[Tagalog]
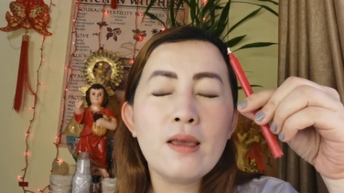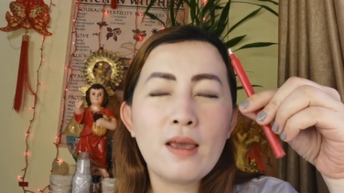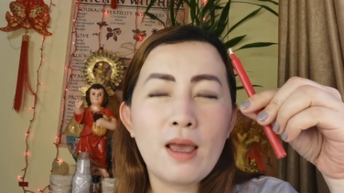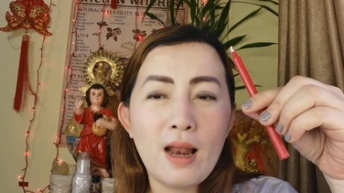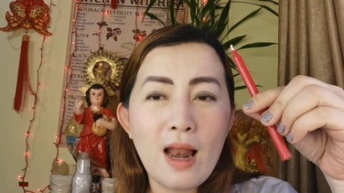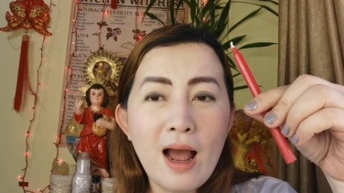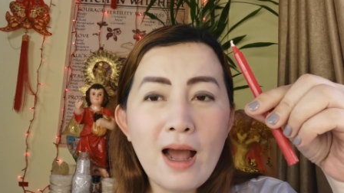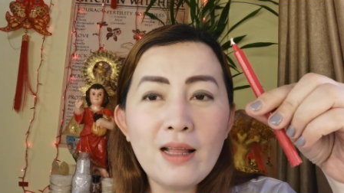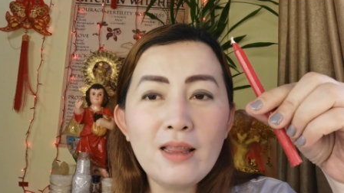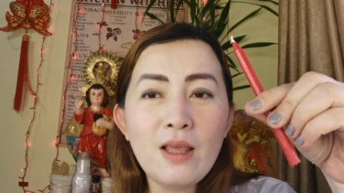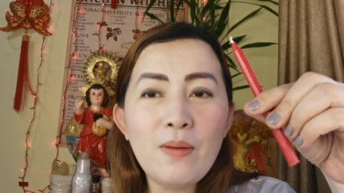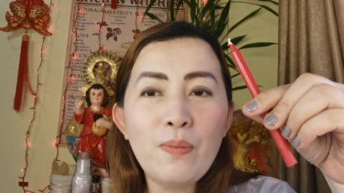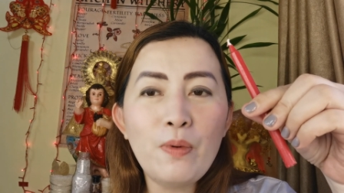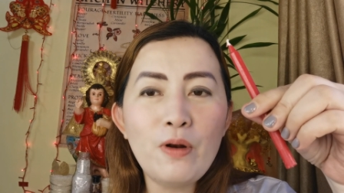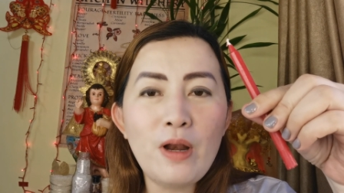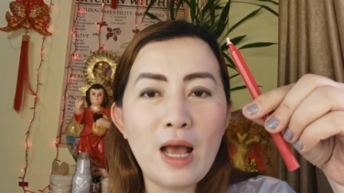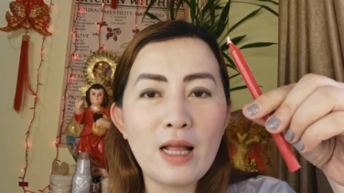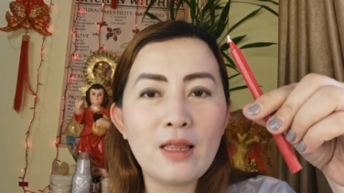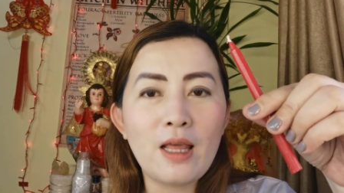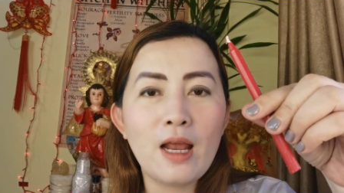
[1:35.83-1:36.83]
kailangan din po
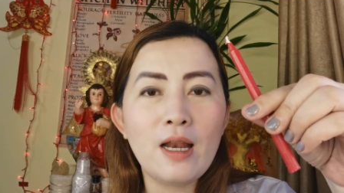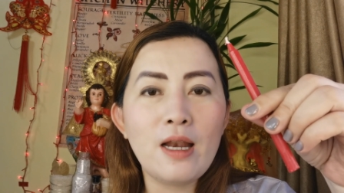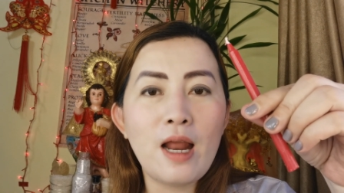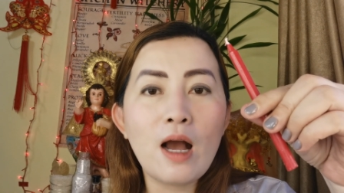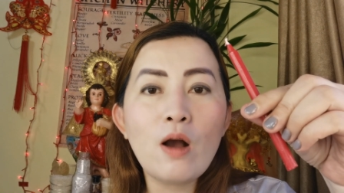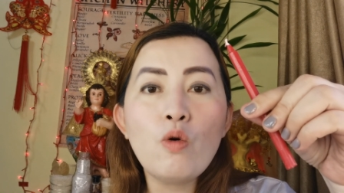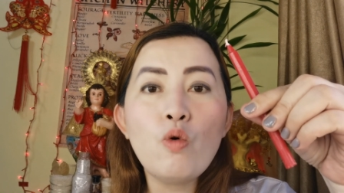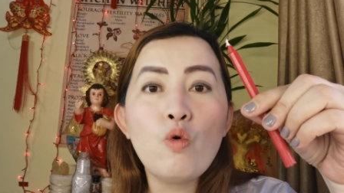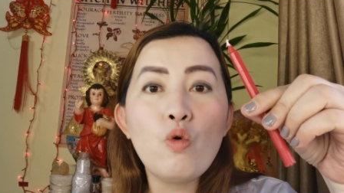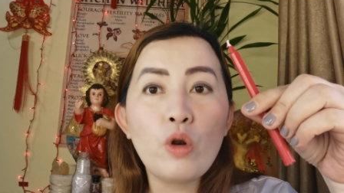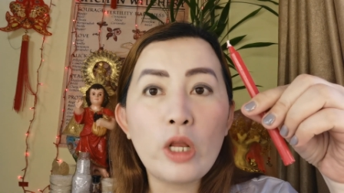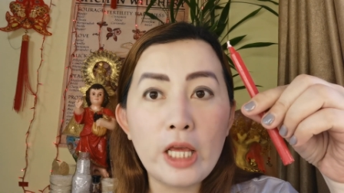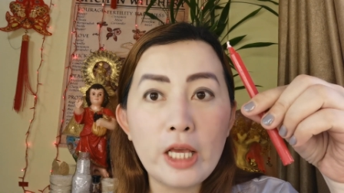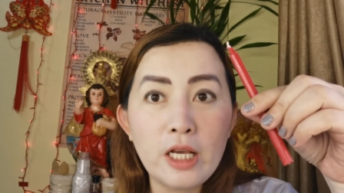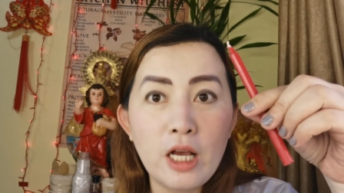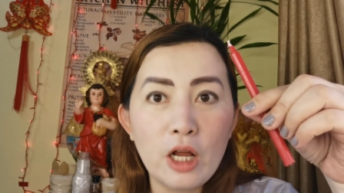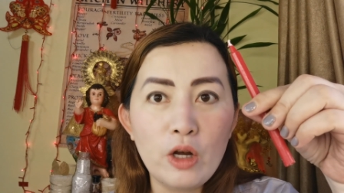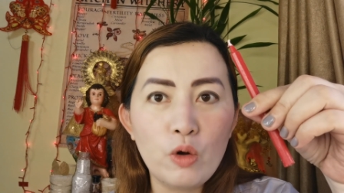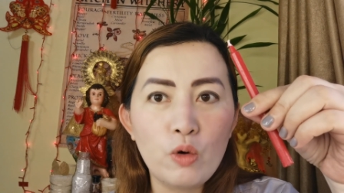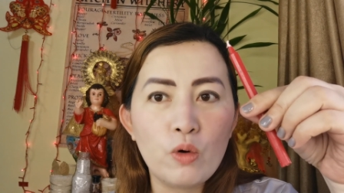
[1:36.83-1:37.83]
natin ng
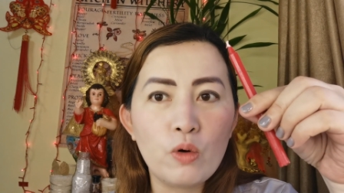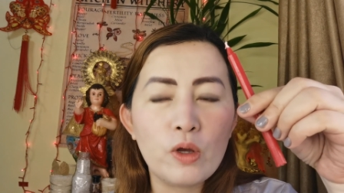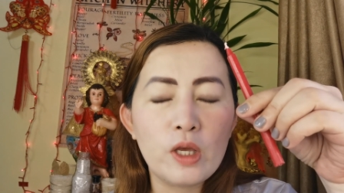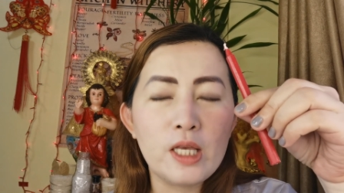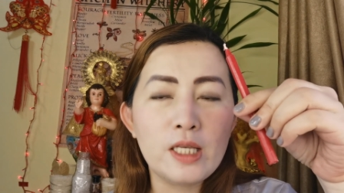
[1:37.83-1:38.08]
oregano.